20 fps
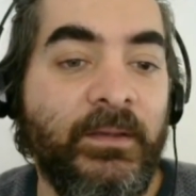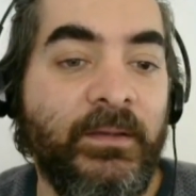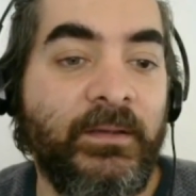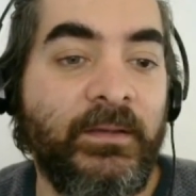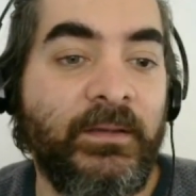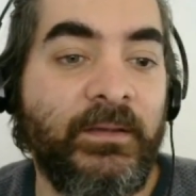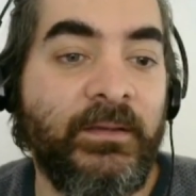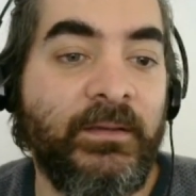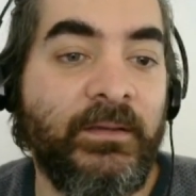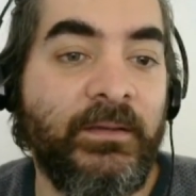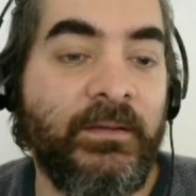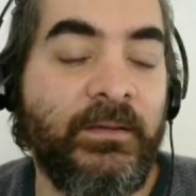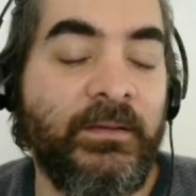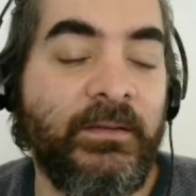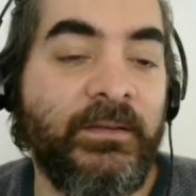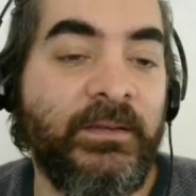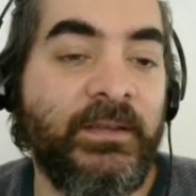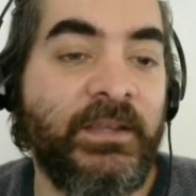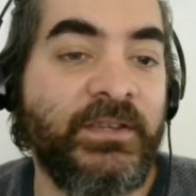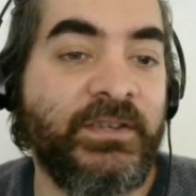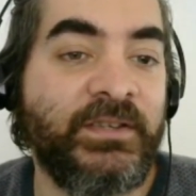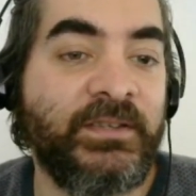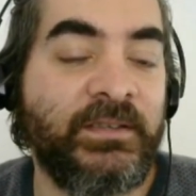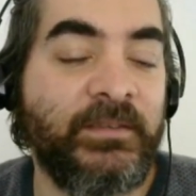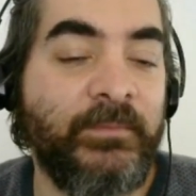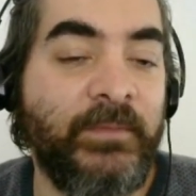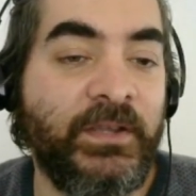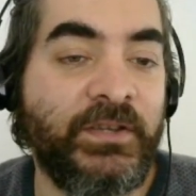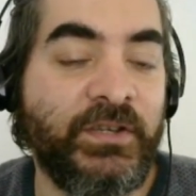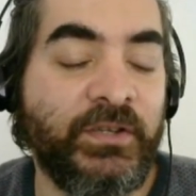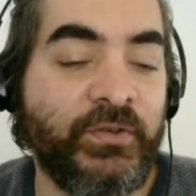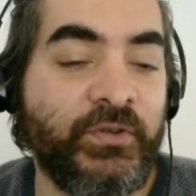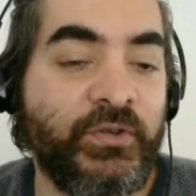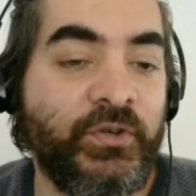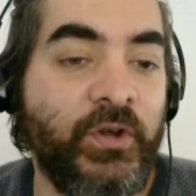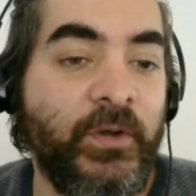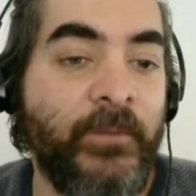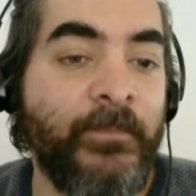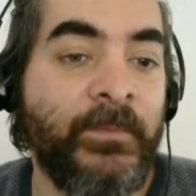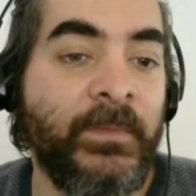e, geciktirmeye
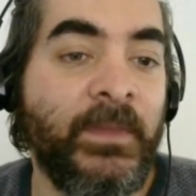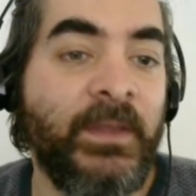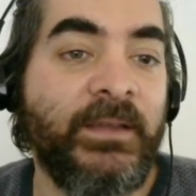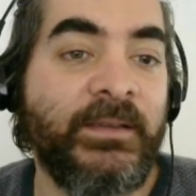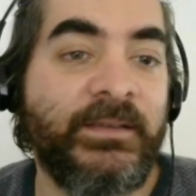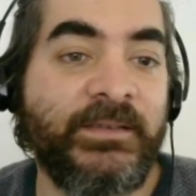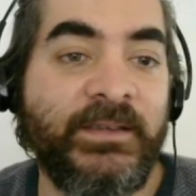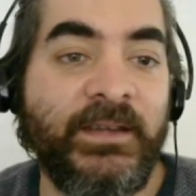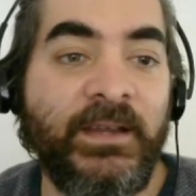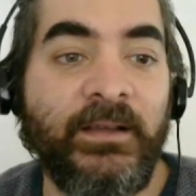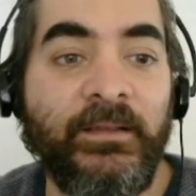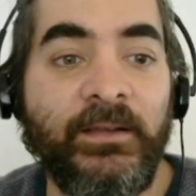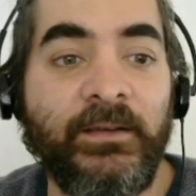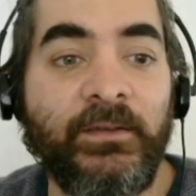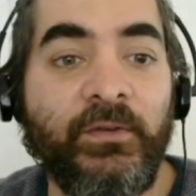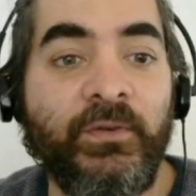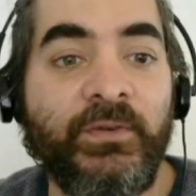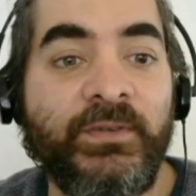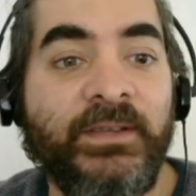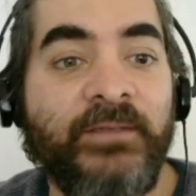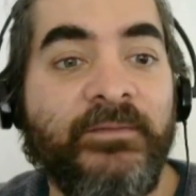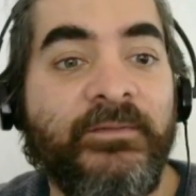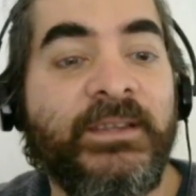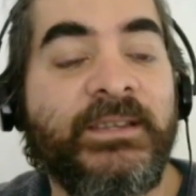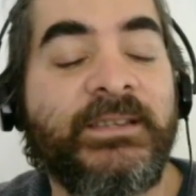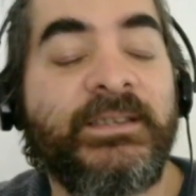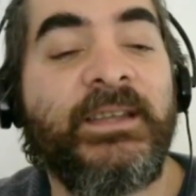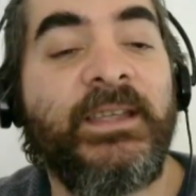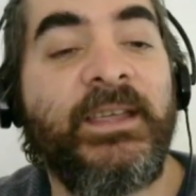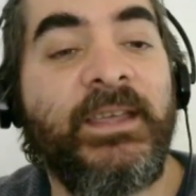çalışıyor. Siyahlar da o yüzden veziri